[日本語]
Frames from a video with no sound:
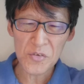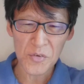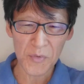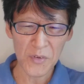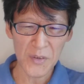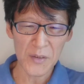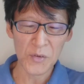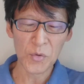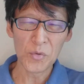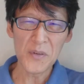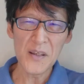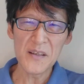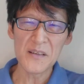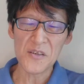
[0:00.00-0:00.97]
と脳
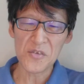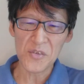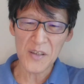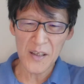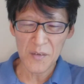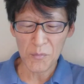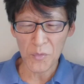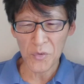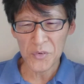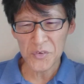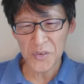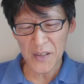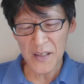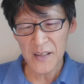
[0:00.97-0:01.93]
天気ですよね。もうほ
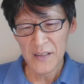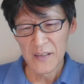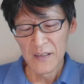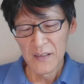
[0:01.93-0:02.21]
んとね。